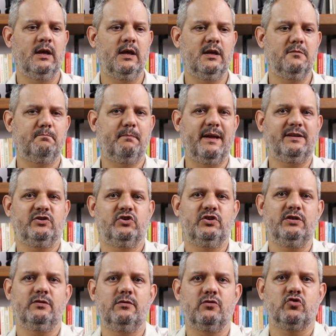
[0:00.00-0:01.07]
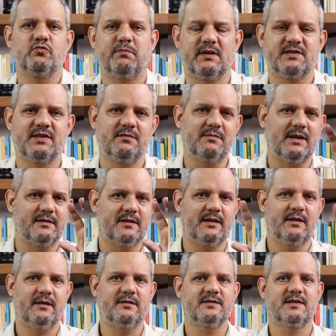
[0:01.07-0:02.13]
em pedidos para se
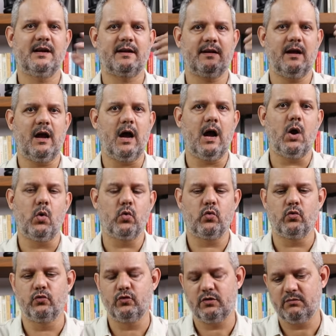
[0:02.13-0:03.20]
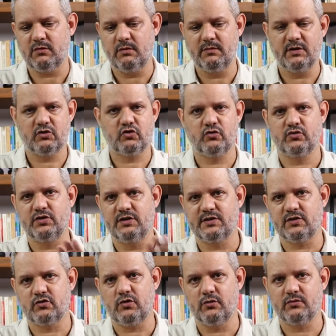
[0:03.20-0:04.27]
materializar algo. Normalmente se
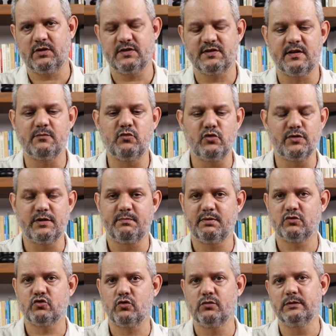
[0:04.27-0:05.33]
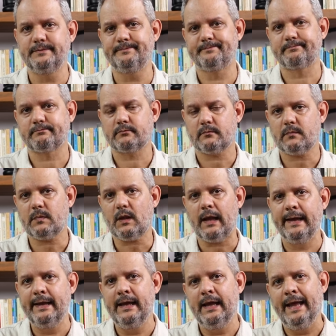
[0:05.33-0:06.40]
utiliza só o testemunho da pessoa
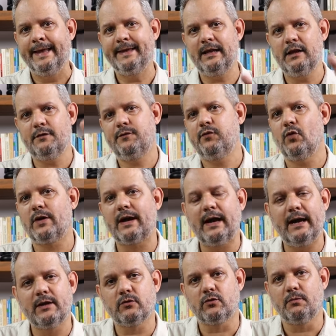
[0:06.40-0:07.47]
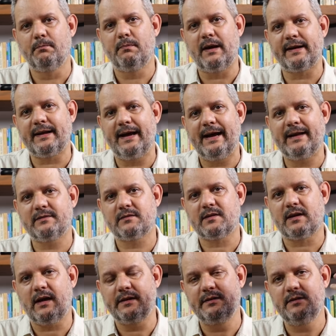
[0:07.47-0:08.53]
e ele é focado para
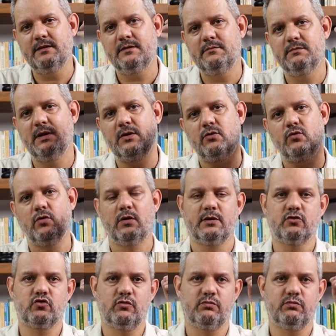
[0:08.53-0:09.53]
atrair melhores